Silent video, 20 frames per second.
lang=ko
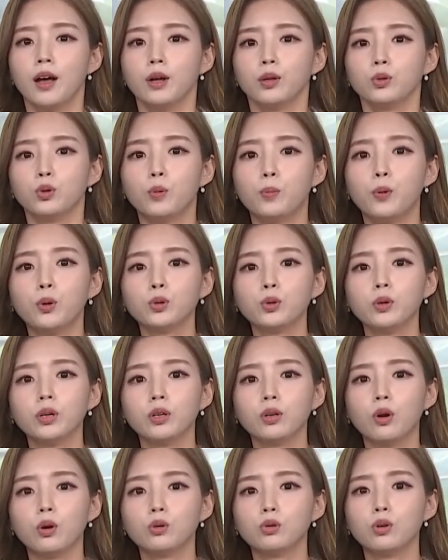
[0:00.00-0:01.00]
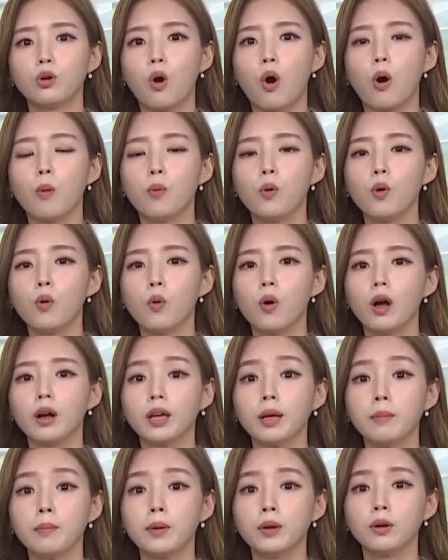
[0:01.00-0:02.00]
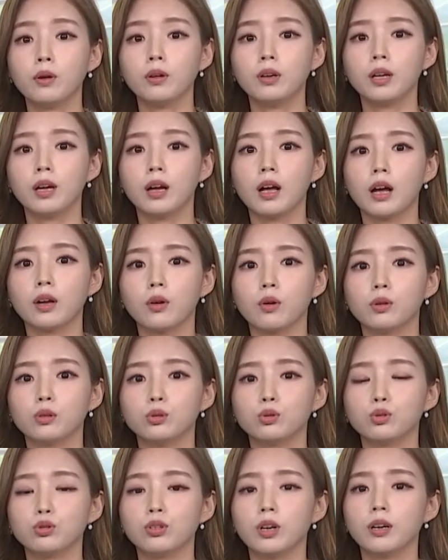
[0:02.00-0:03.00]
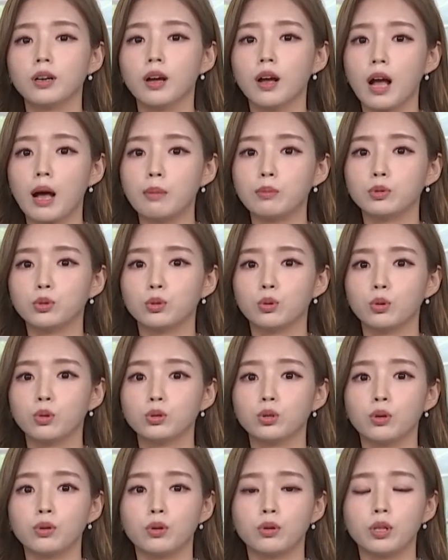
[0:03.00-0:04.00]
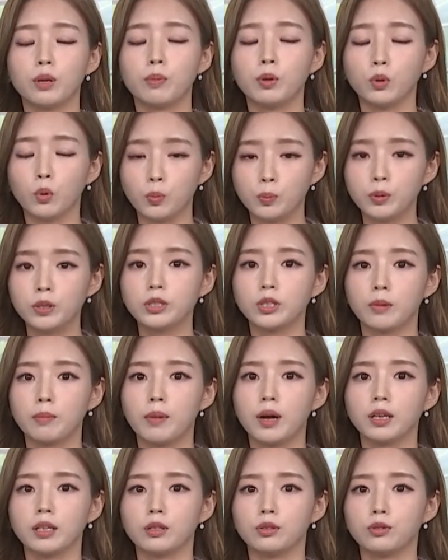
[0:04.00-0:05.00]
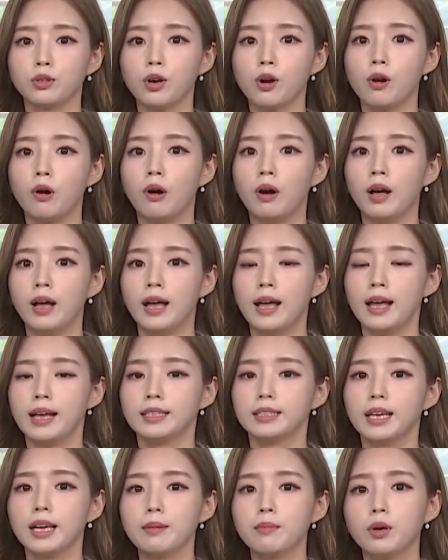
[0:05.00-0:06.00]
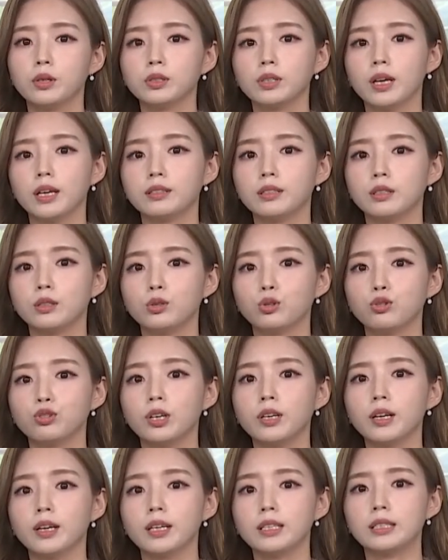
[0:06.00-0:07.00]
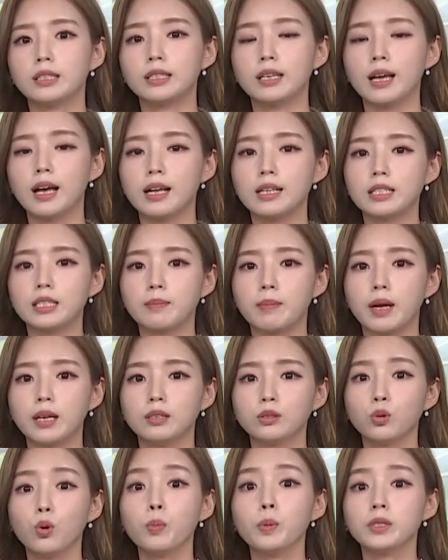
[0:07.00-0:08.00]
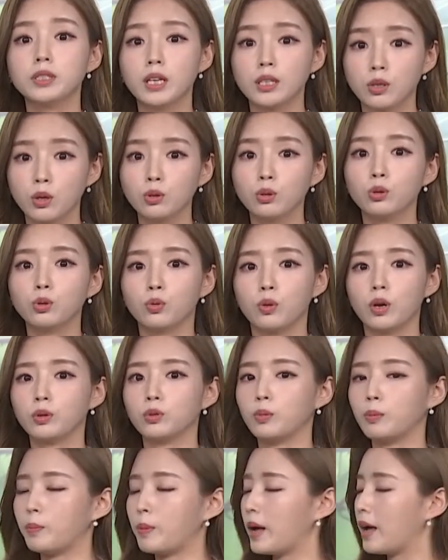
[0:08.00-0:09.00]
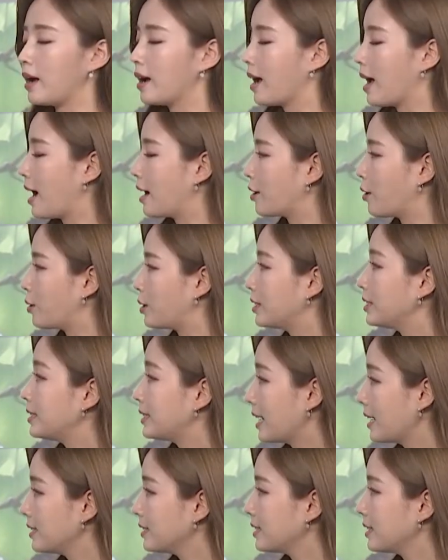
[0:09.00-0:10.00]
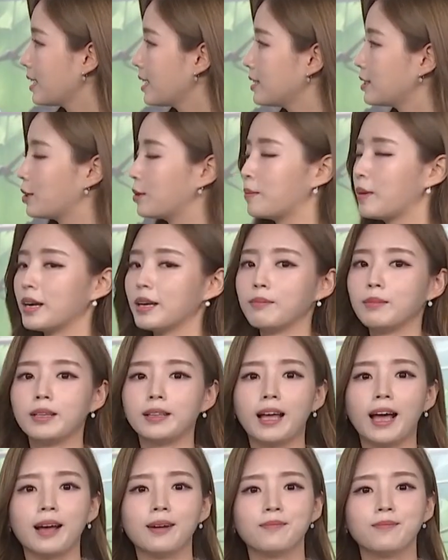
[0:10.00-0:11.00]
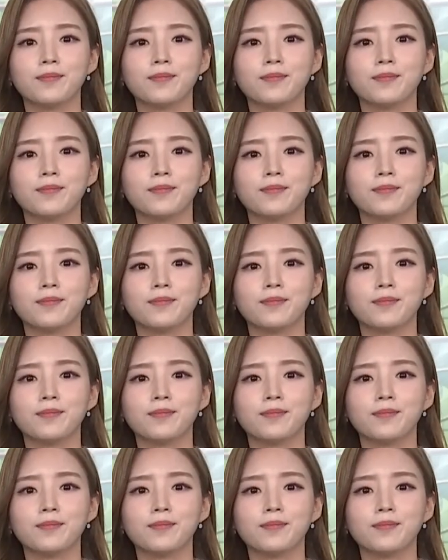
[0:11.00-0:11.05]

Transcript: 또 포도의 경우 거봉과 캔버럴리의 가격은 출하량 감소로 전년 대비 높을 전망이고요. 샤인머스켓은 출하량이 증가하지만 소비자 선호도가 높아 가격은 상승할 전망입니다.